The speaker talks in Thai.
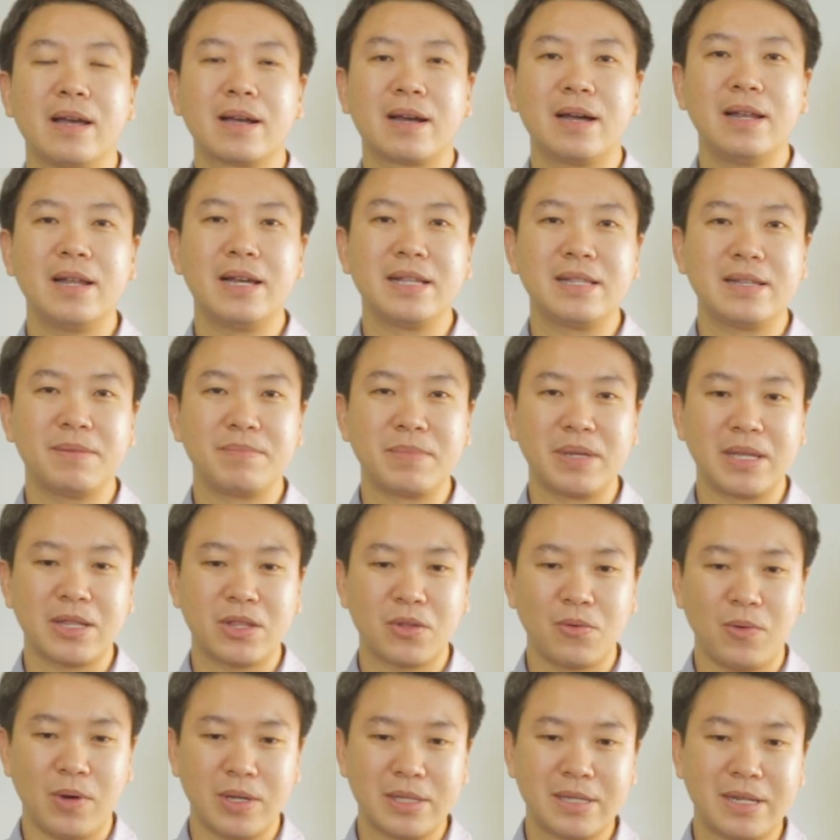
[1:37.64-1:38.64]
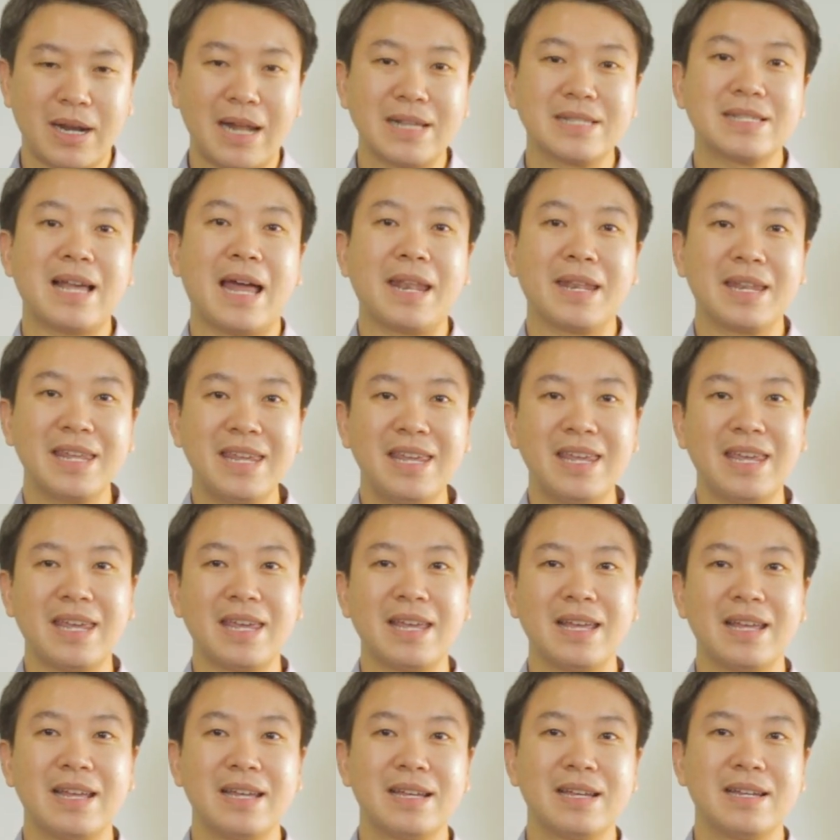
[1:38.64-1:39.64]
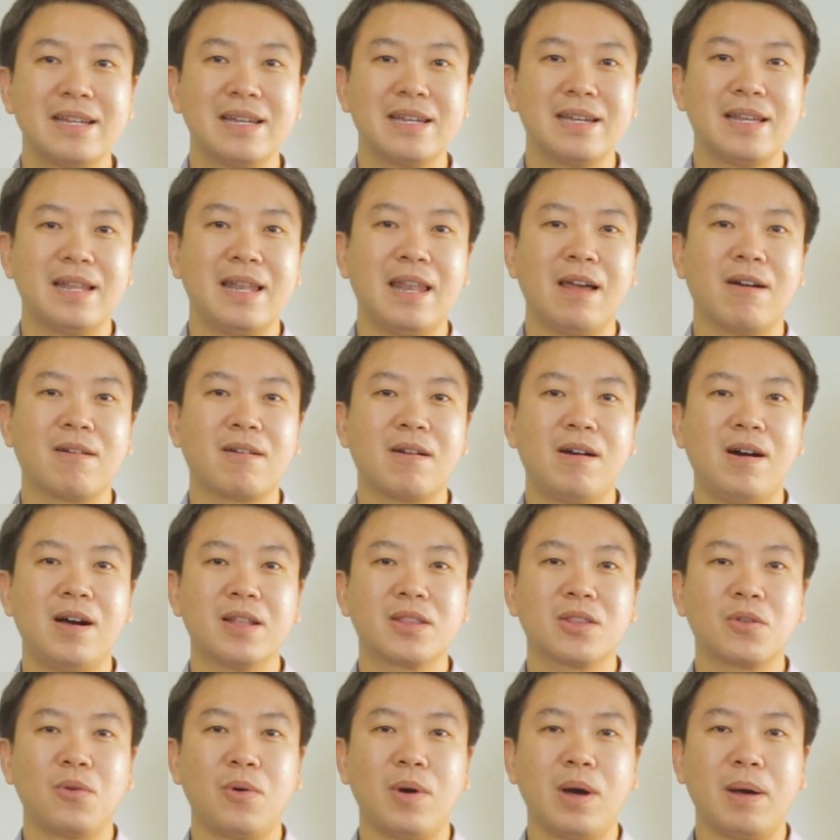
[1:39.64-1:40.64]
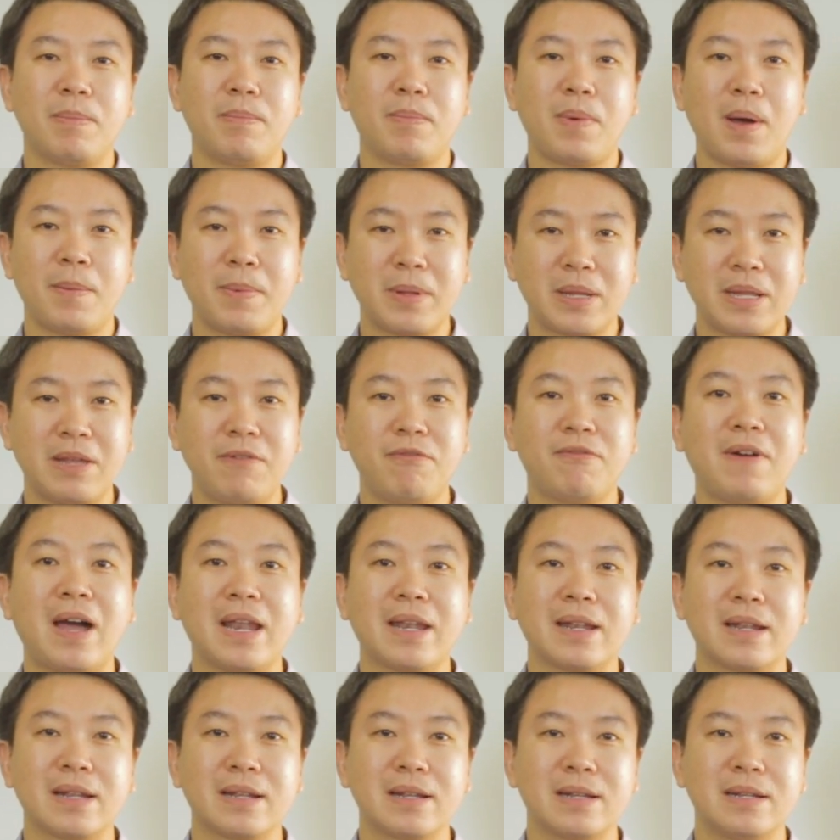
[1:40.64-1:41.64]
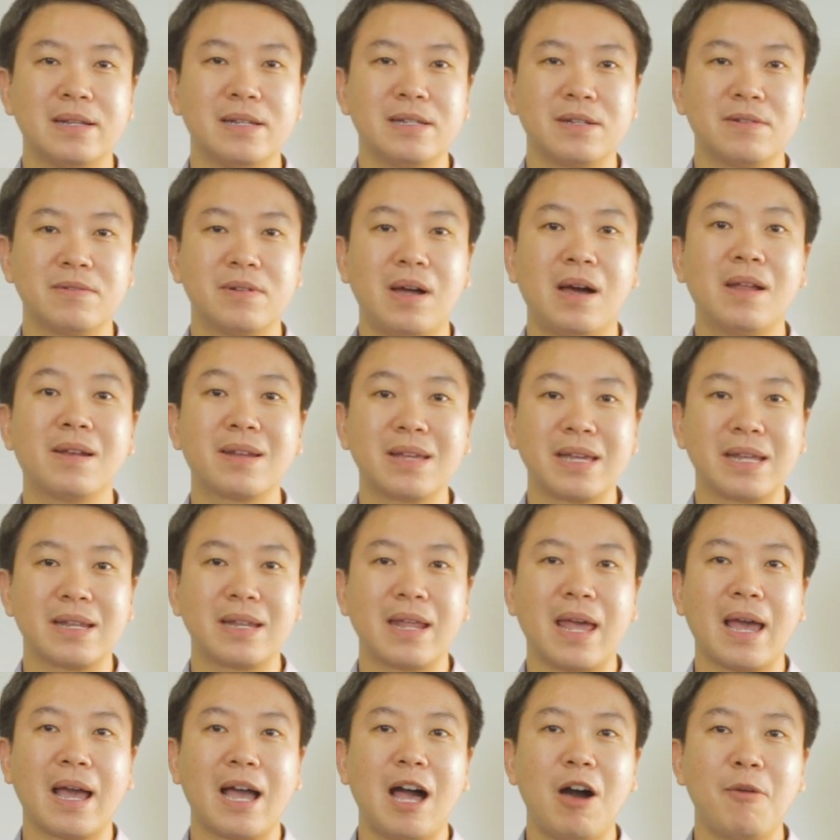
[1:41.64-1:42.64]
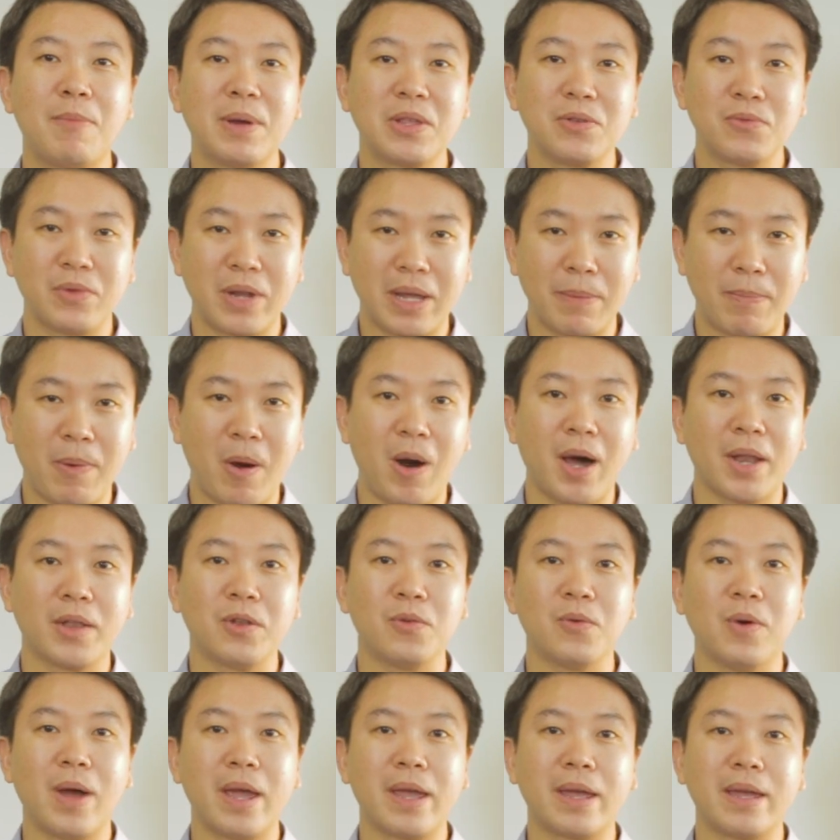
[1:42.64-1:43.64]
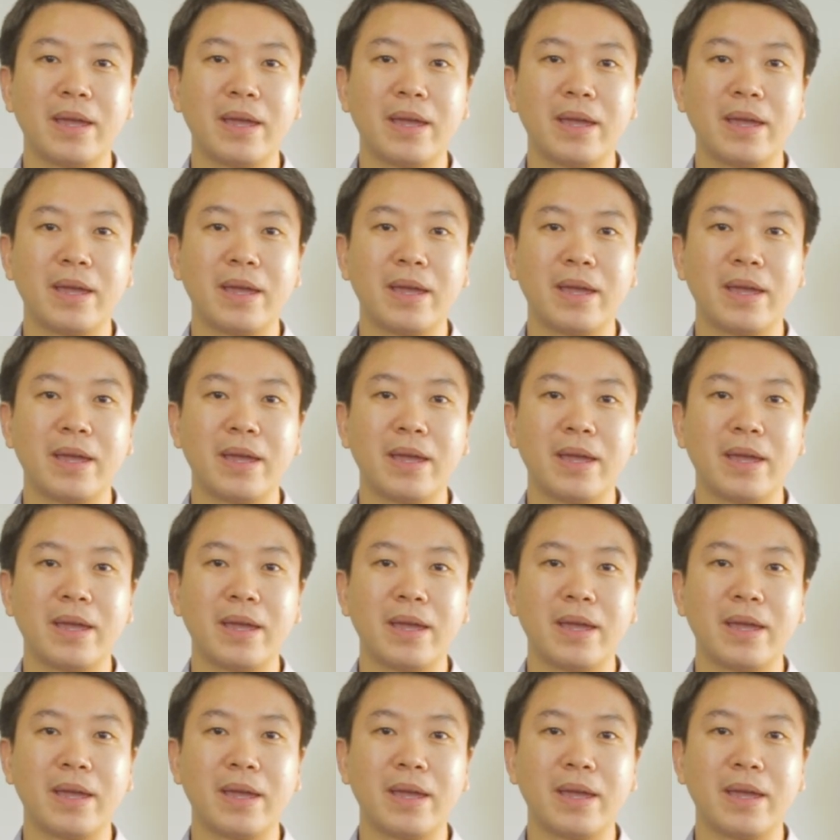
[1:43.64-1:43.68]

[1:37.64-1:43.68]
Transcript: ก็เลยจะมีตัวตราสารหนี้แล้วก็ตัว property fund หรือว่า REIT เนี่ยเข้ามาอยู่ในพอร์ตด้วย